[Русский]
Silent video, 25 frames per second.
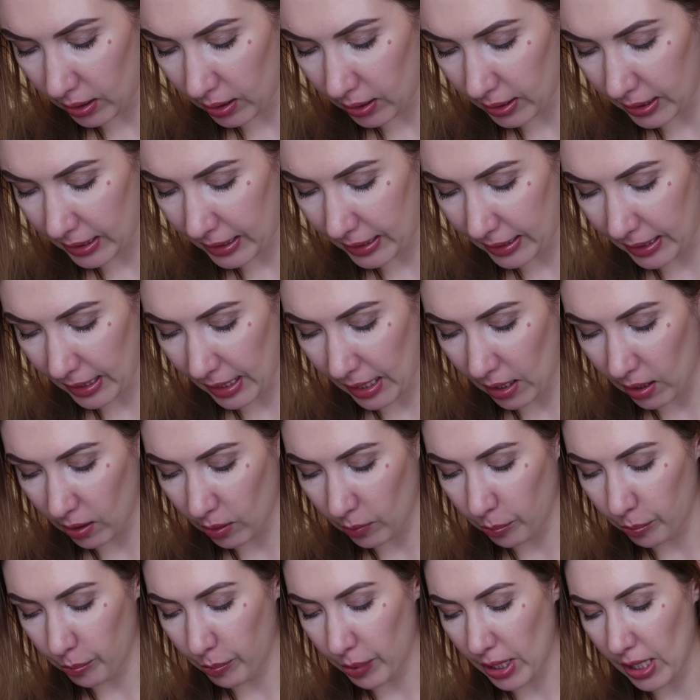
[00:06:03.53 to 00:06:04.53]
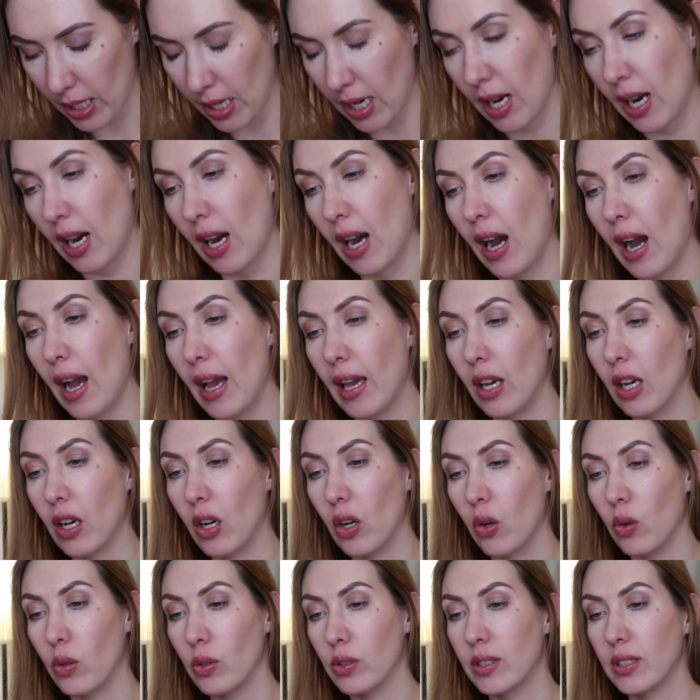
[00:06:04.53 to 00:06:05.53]
а, Snail Bee High
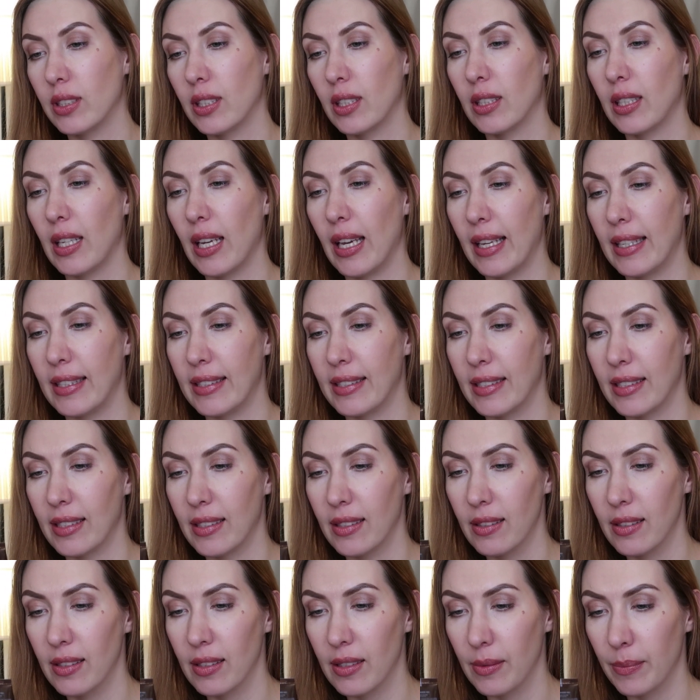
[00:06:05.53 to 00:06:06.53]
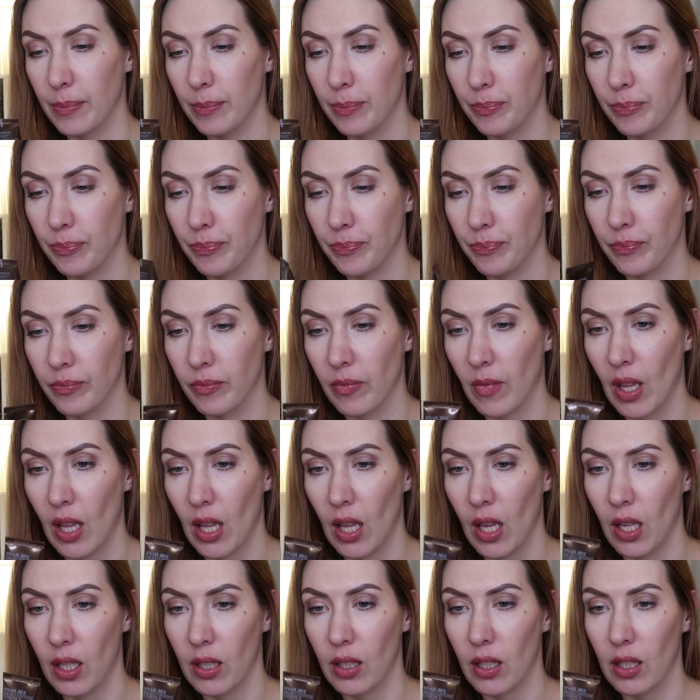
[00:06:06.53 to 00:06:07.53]
Content Essence.
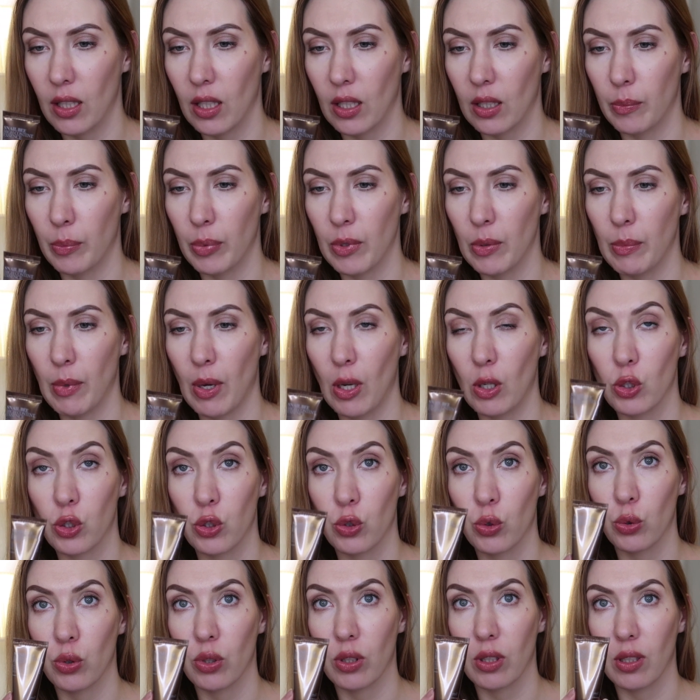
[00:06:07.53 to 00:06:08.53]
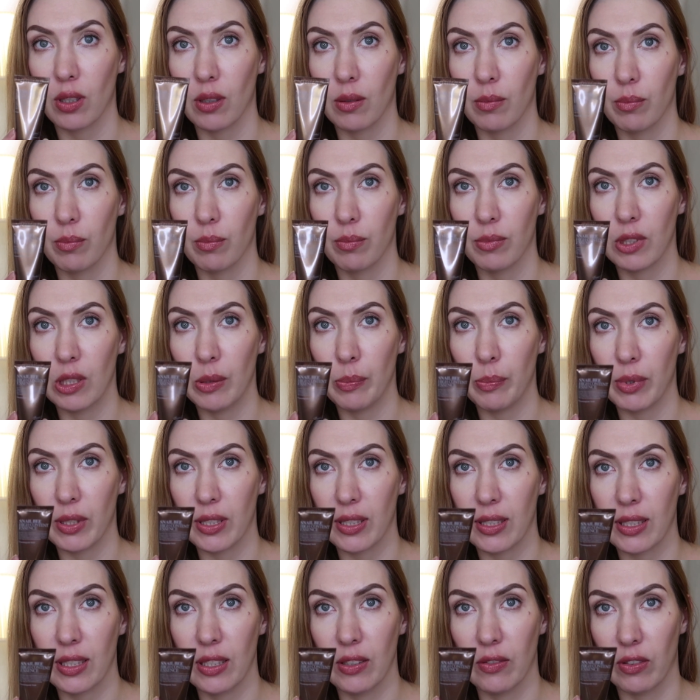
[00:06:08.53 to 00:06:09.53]
Это, я так понимаю, что-то типа
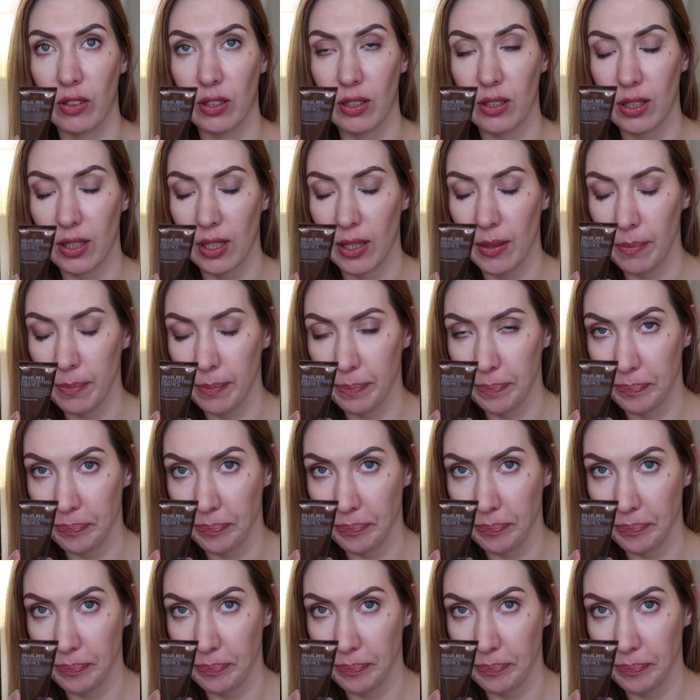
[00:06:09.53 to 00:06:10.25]
сыворотки